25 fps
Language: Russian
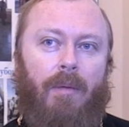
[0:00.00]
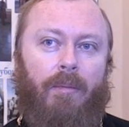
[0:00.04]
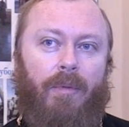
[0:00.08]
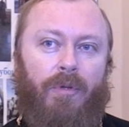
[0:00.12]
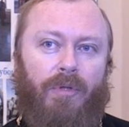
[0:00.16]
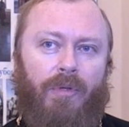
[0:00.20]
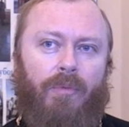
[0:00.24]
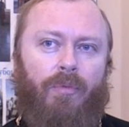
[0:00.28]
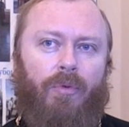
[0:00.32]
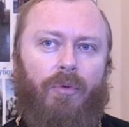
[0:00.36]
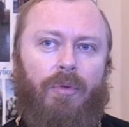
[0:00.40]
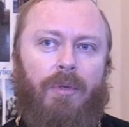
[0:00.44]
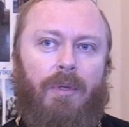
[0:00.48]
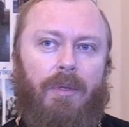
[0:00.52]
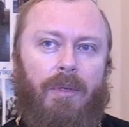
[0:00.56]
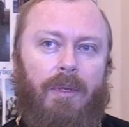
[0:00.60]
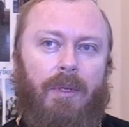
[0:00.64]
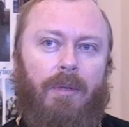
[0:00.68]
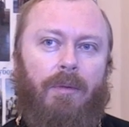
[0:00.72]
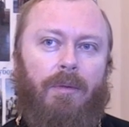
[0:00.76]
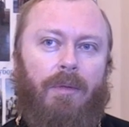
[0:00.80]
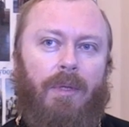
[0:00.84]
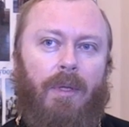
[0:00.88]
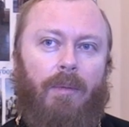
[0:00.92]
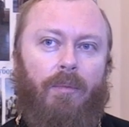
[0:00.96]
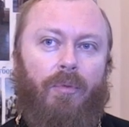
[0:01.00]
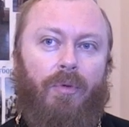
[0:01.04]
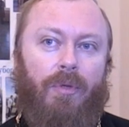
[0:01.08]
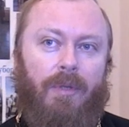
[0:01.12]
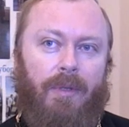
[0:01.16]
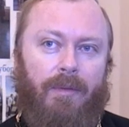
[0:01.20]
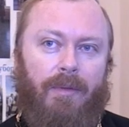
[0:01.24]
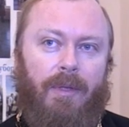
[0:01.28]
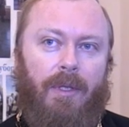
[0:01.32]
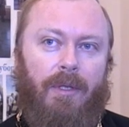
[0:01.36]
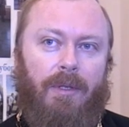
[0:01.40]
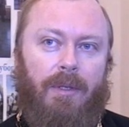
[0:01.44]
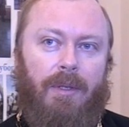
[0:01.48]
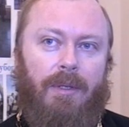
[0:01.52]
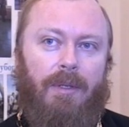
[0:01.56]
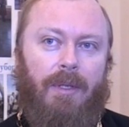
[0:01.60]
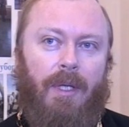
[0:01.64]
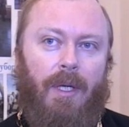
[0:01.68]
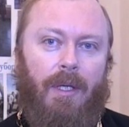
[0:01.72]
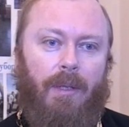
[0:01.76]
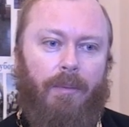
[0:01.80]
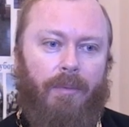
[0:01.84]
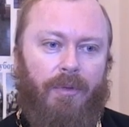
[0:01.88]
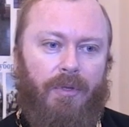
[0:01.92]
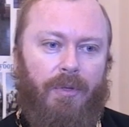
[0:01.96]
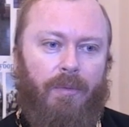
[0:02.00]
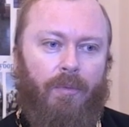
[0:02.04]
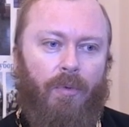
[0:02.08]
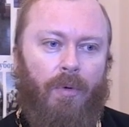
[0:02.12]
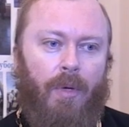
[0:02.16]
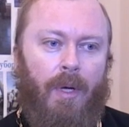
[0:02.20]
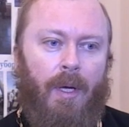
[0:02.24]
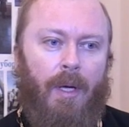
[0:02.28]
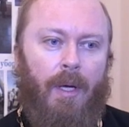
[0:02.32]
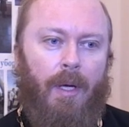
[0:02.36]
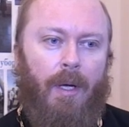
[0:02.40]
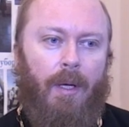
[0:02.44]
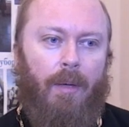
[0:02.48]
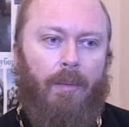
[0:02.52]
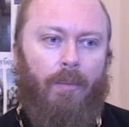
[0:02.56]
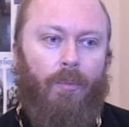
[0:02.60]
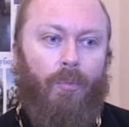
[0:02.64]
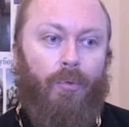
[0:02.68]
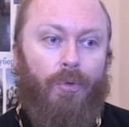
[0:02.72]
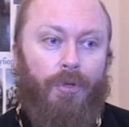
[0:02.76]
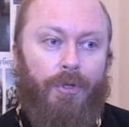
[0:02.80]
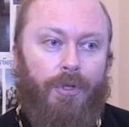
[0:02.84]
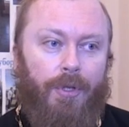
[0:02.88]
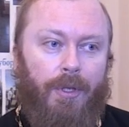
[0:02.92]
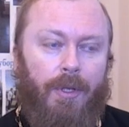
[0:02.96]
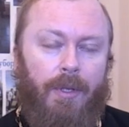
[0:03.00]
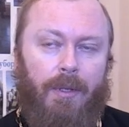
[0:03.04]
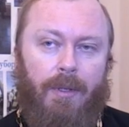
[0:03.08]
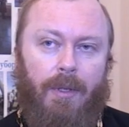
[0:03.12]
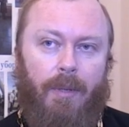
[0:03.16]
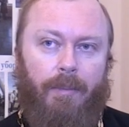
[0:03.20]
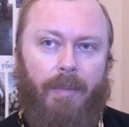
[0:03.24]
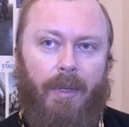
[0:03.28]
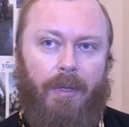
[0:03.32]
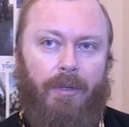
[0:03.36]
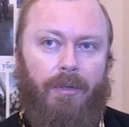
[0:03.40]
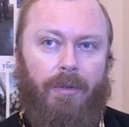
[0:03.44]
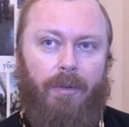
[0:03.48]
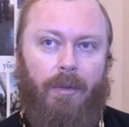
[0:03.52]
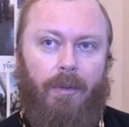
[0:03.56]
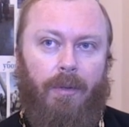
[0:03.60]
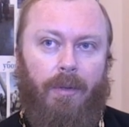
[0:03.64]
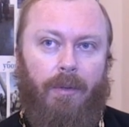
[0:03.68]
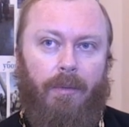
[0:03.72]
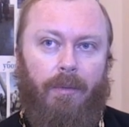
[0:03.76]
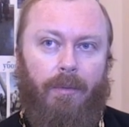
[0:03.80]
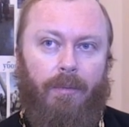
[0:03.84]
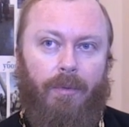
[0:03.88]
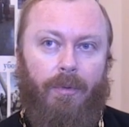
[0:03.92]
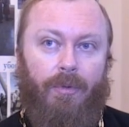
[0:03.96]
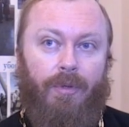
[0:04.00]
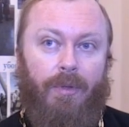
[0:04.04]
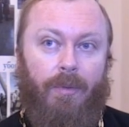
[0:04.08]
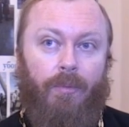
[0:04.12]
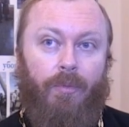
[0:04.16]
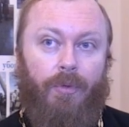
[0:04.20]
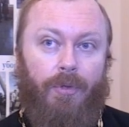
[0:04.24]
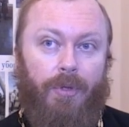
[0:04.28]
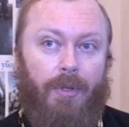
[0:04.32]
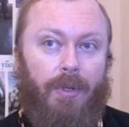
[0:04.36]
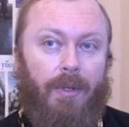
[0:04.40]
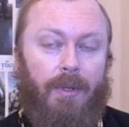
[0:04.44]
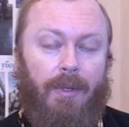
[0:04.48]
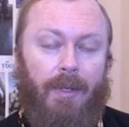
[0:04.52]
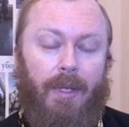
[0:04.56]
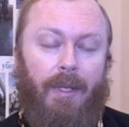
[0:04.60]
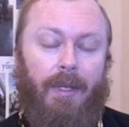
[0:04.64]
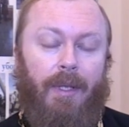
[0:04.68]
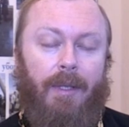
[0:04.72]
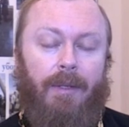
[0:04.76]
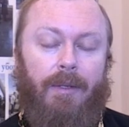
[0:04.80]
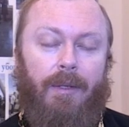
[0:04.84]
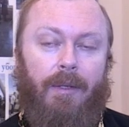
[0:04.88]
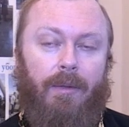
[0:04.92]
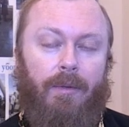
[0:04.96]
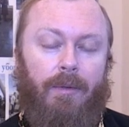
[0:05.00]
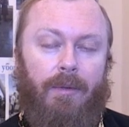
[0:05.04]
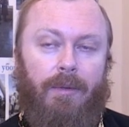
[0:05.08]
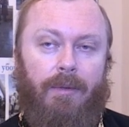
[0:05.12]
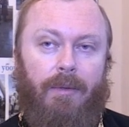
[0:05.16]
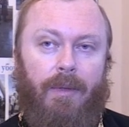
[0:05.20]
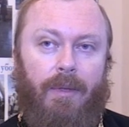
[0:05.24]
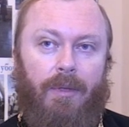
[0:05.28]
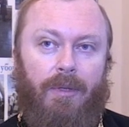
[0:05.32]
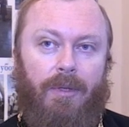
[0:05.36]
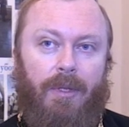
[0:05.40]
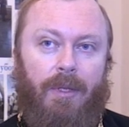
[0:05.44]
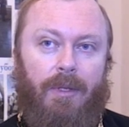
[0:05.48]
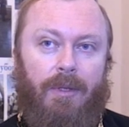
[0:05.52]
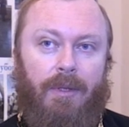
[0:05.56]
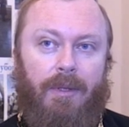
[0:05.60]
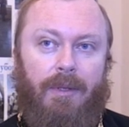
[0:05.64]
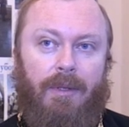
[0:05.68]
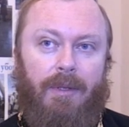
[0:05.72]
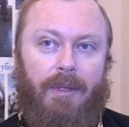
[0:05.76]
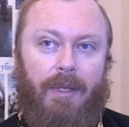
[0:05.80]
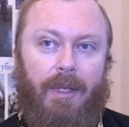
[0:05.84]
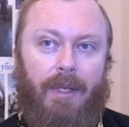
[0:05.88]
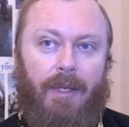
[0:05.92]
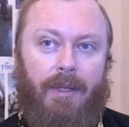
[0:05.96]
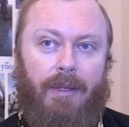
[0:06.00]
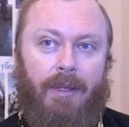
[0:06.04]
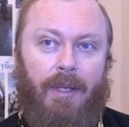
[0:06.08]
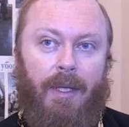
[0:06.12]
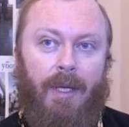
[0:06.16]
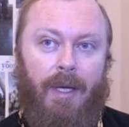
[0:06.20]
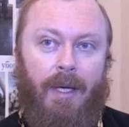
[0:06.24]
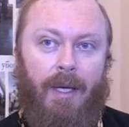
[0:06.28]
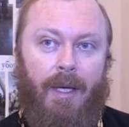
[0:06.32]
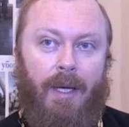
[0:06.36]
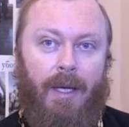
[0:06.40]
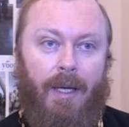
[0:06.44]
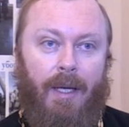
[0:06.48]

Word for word: Почему люди делают аборты в нашей стране? Почему мужчины, подчеркивают то, что мужчины агитируют своих женщин за это.